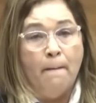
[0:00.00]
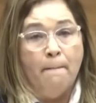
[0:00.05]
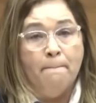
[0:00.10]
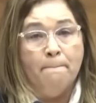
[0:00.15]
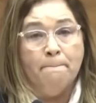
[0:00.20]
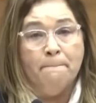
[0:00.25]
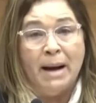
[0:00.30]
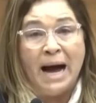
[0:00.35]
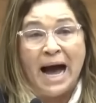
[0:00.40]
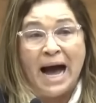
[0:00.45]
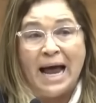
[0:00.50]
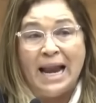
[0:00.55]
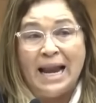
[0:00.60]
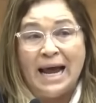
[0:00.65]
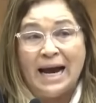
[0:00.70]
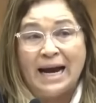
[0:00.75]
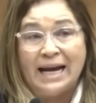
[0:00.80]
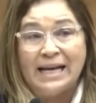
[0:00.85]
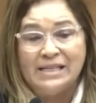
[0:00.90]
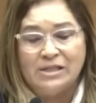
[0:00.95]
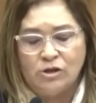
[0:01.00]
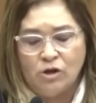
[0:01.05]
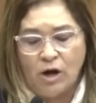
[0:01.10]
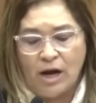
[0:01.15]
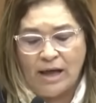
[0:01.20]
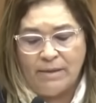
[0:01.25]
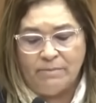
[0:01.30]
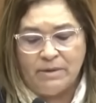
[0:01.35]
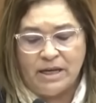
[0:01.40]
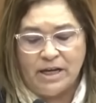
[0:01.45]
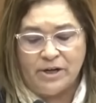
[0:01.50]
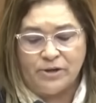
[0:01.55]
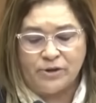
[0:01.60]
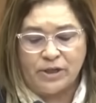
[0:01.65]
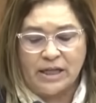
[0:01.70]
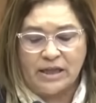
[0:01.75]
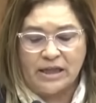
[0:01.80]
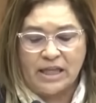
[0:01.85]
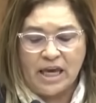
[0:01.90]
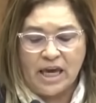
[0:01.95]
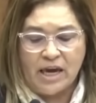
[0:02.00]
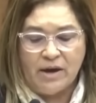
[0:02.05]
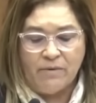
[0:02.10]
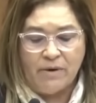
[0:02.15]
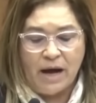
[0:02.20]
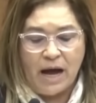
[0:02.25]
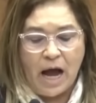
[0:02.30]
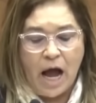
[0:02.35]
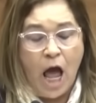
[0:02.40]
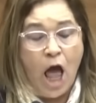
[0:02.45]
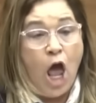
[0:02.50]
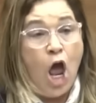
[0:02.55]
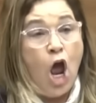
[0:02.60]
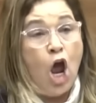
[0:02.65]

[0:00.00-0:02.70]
mala gestión administrativa,